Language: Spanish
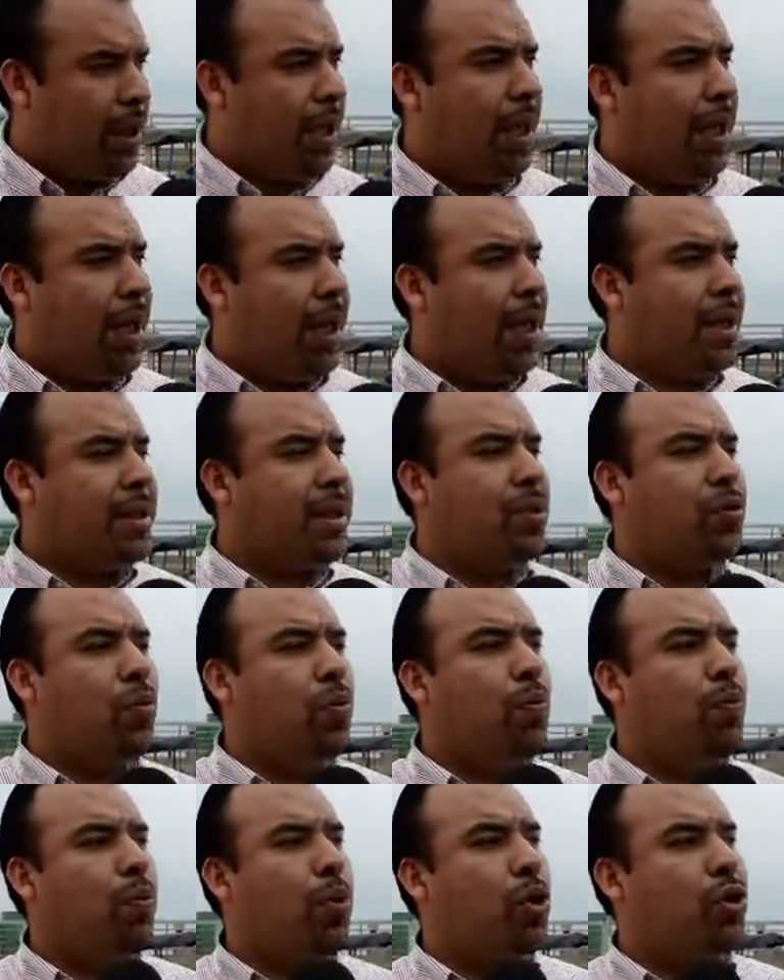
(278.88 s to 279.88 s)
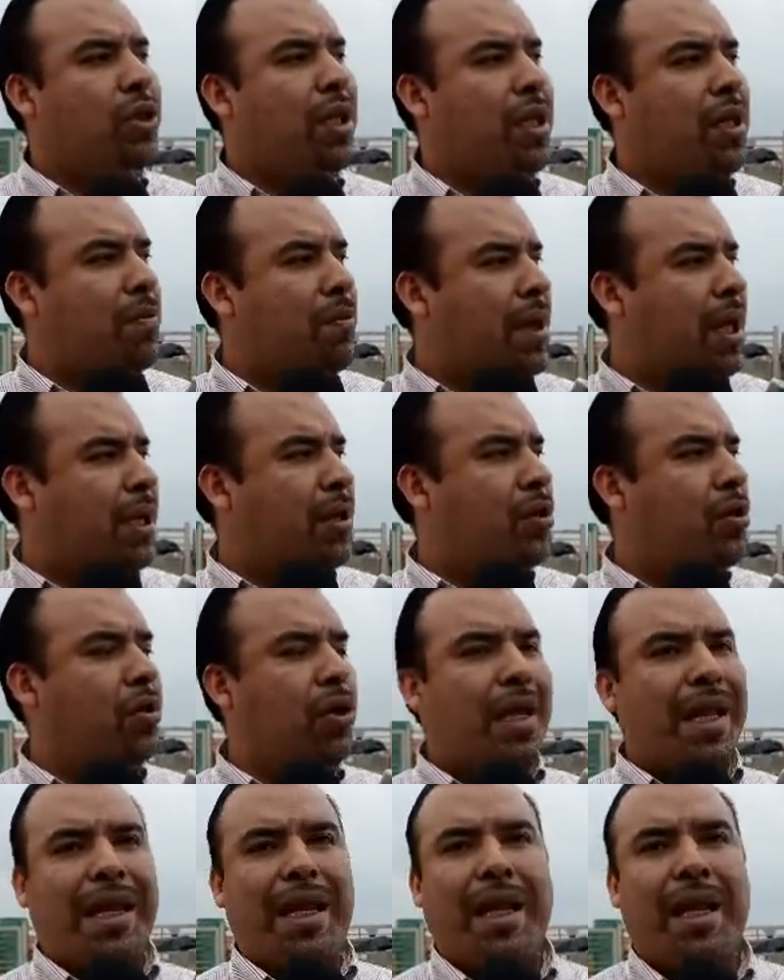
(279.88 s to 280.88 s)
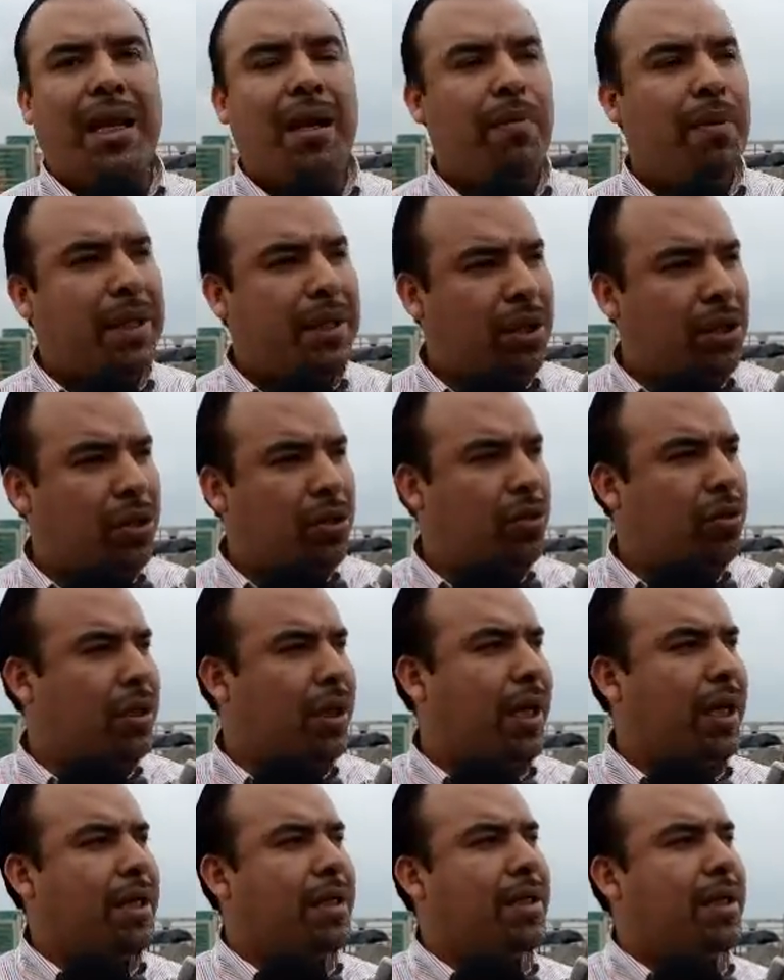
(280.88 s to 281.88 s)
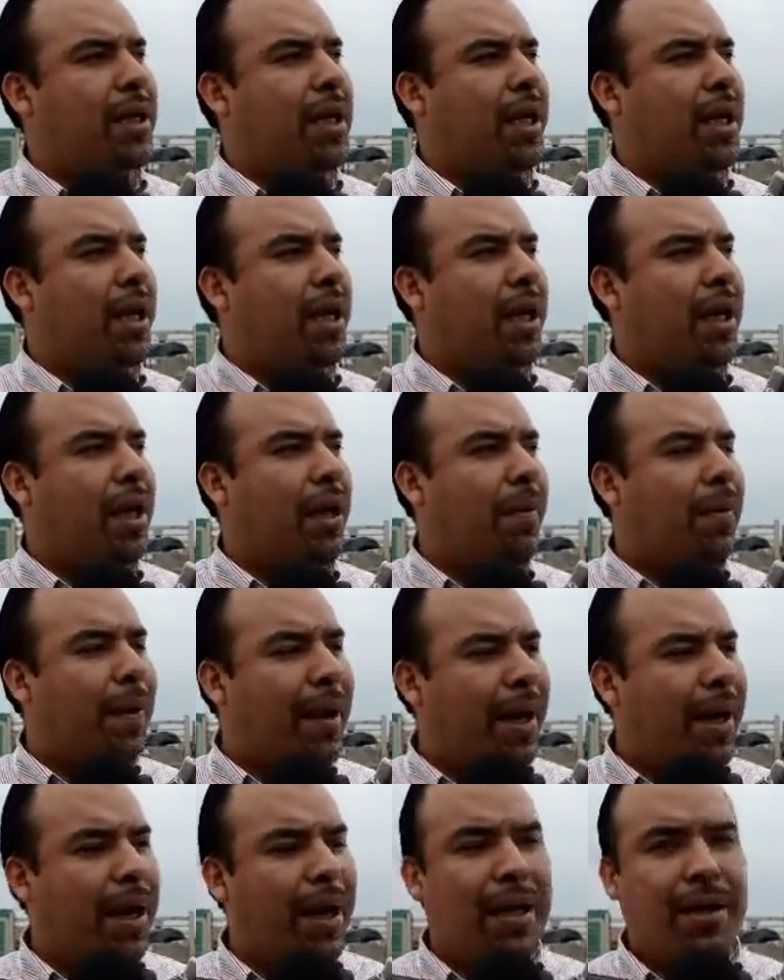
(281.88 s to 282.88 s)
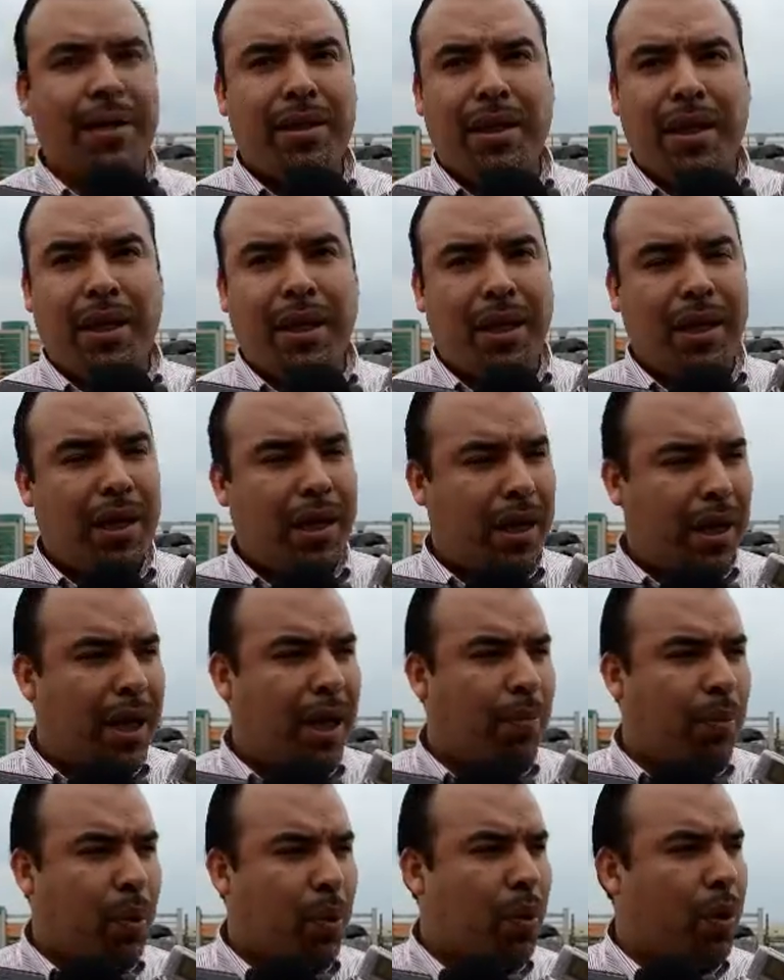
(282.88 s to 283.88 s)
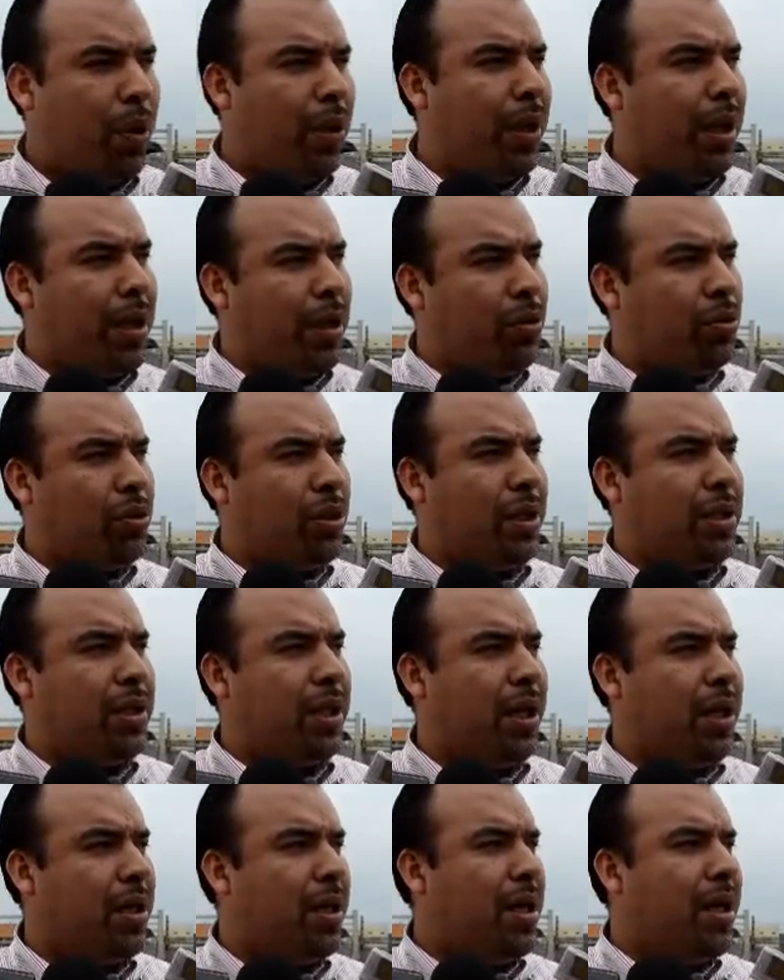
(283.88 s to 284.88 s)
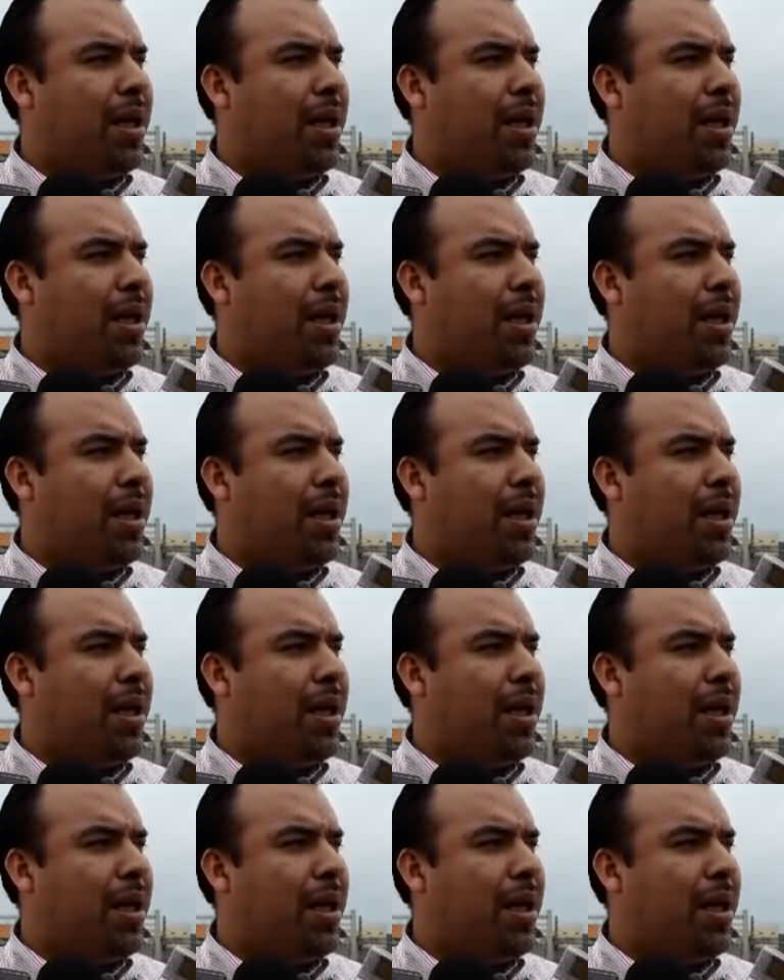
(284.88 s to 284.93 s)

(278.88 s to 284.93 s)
Ese es un procedimiento de reclamación que se va ante la Procuraduría General de Justicia